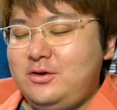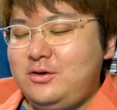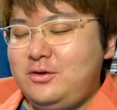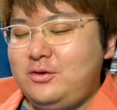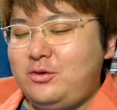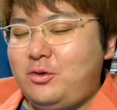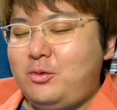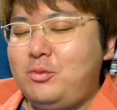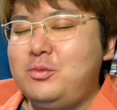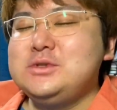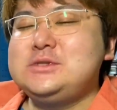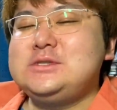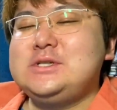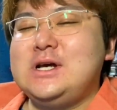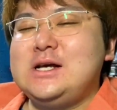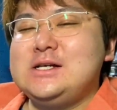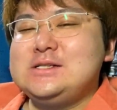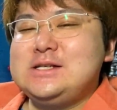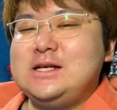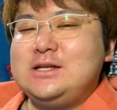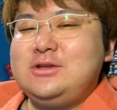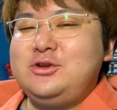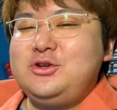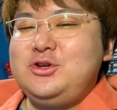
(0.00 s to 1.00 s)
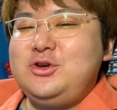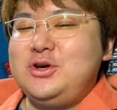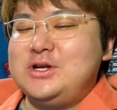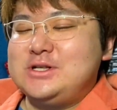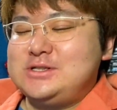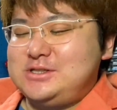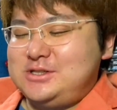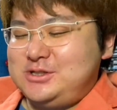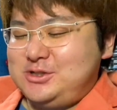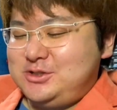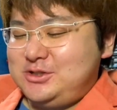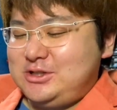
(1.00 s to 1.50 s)
おもちゃ屋さんの匂いが
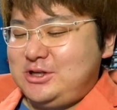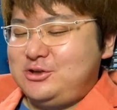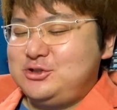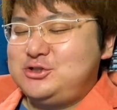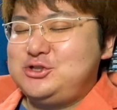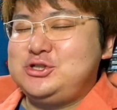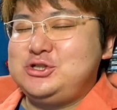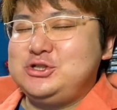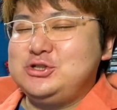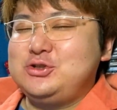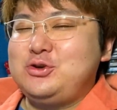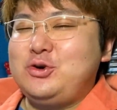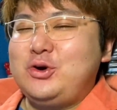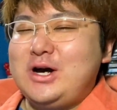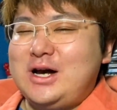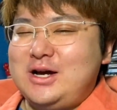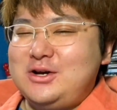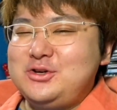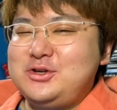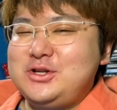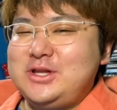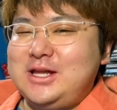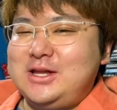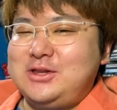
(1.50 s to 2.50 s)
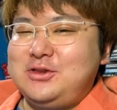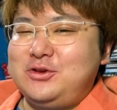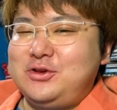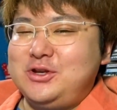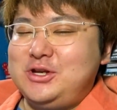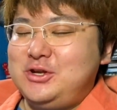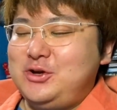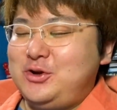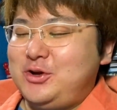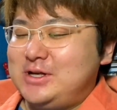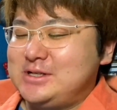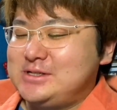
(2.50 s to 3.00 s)
する。中古玩具店の
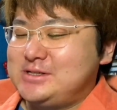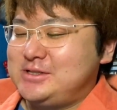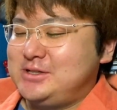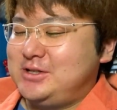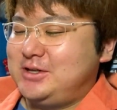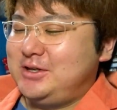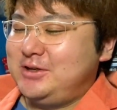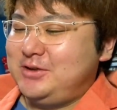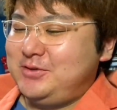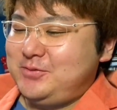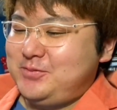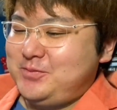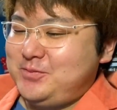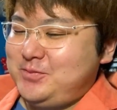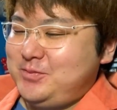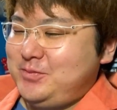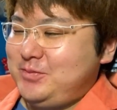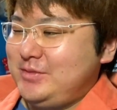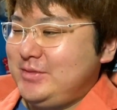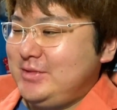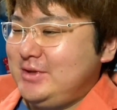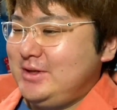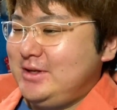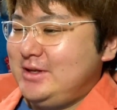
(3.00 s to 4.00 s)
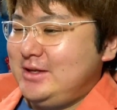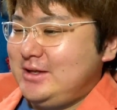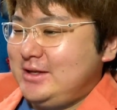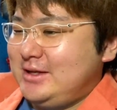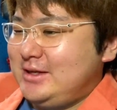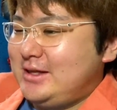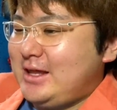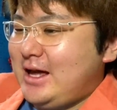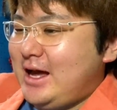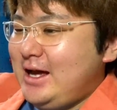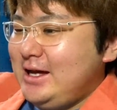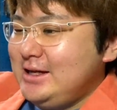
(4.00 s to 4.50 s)
匂いがする。
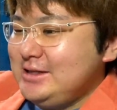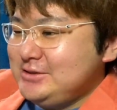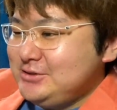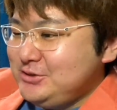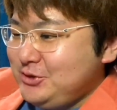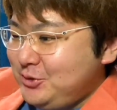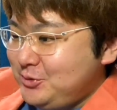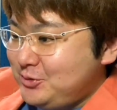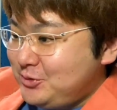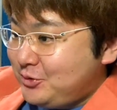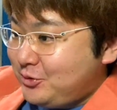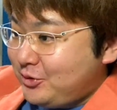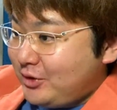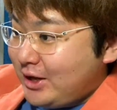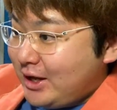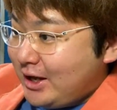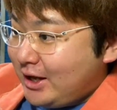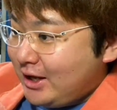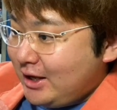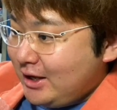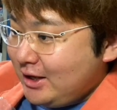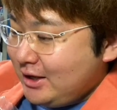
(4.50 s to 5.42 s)
大丈夫これ。